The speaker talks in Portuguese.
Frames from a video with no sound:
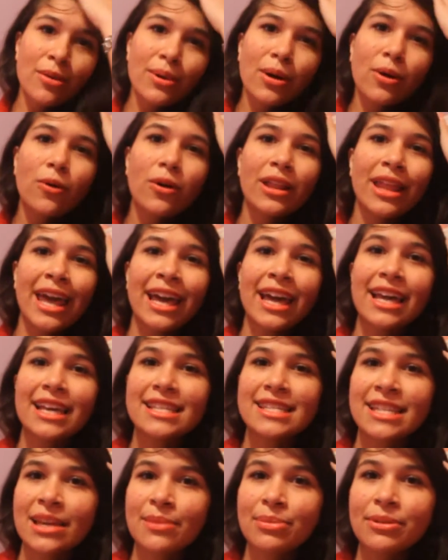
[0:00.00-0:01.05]
uma colega que
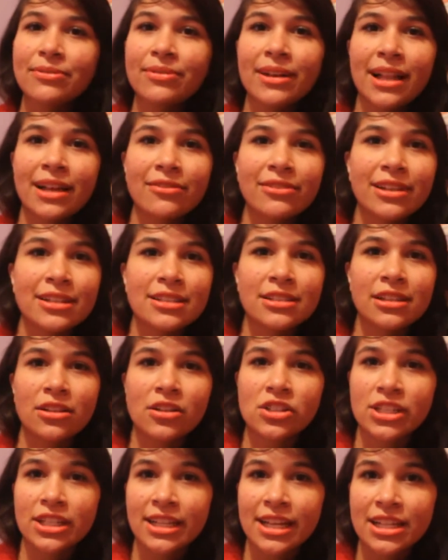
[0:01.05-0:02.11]
sempre falava dessa
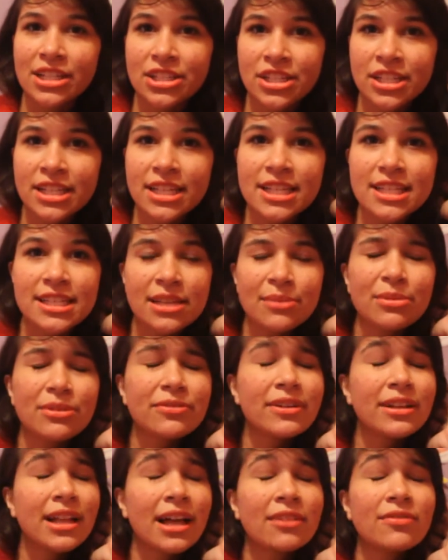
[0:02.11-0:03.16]
loja da Adidas, sempre
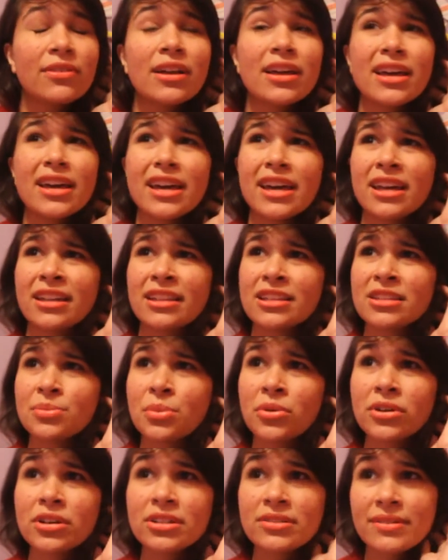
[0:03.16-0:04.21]
falava, e das
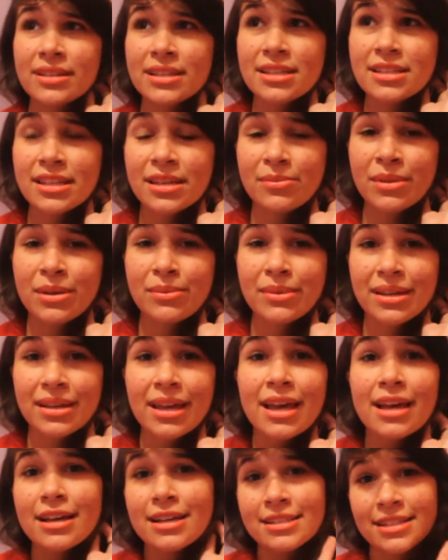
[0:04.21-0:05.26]
poucas vezes que minha
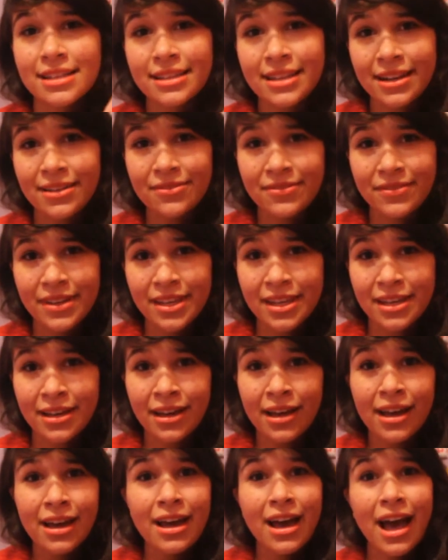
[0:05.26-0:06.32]
mãe se
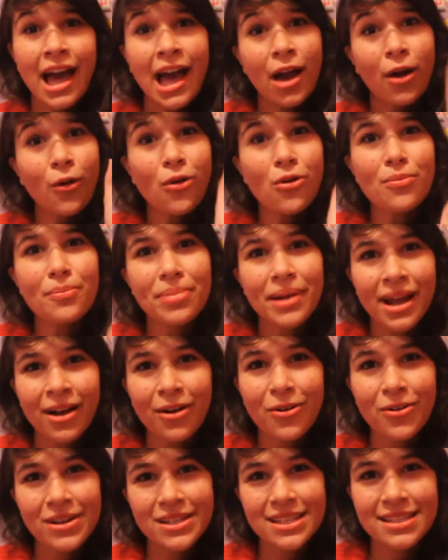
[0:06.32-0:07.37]
atrevia a comprar
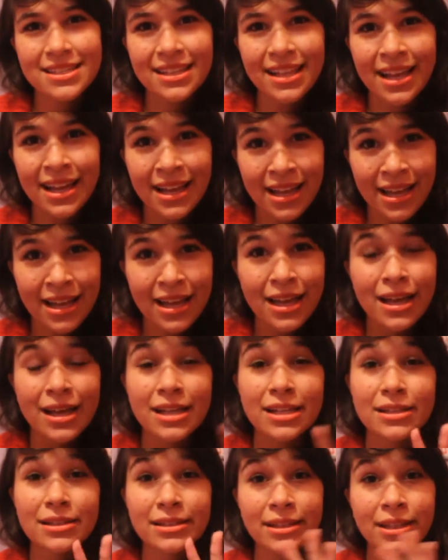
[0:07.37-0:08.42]
coisas lá,
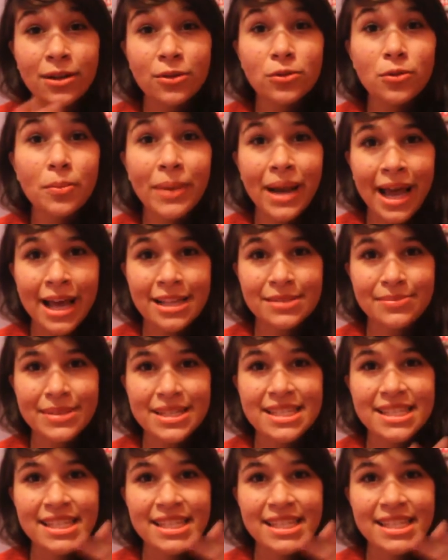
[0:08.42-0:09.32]
não no Brás, mas